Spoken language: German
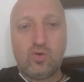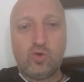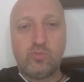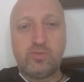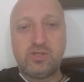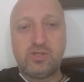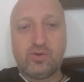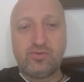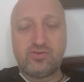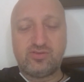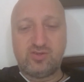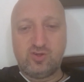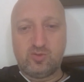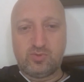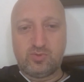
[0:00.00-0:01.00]
über die
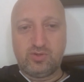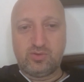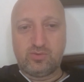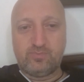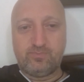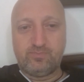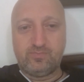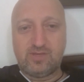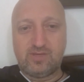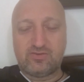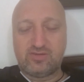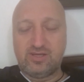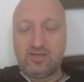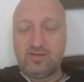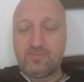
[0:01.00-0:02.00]
Ostsee umrunde genau. ja,
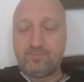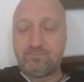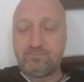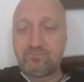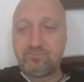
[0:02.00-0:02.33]
erzähle.